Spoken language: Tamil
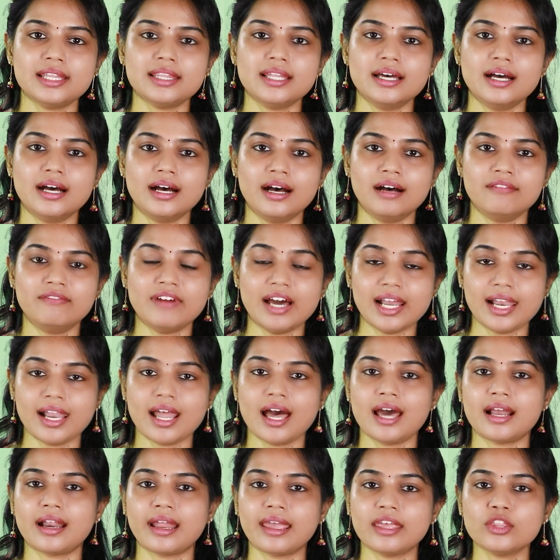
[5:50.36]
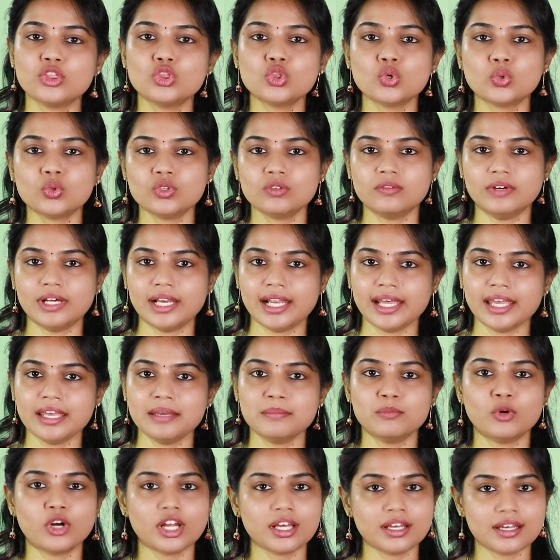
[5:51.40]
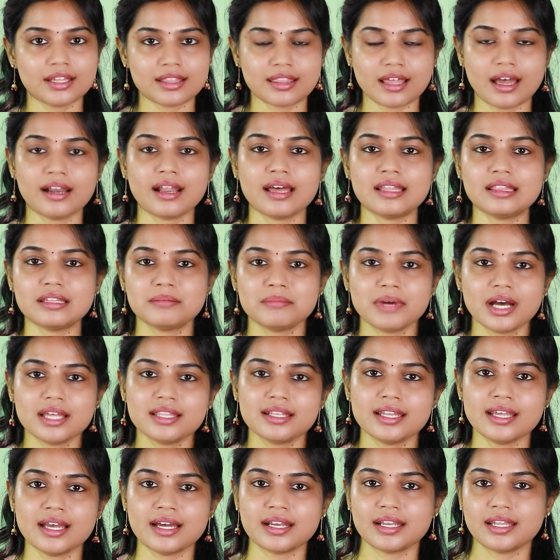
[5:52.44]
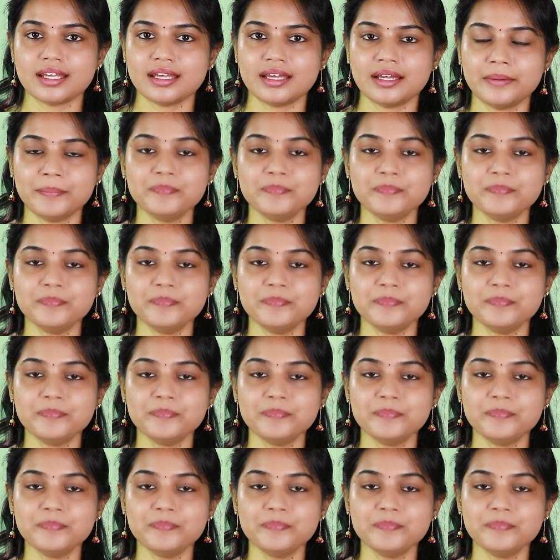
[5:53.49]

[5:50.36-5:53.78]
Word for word: இந்த வல்லாரை தூதுவலை முடக்கத்தான் அந்த மாதிரியான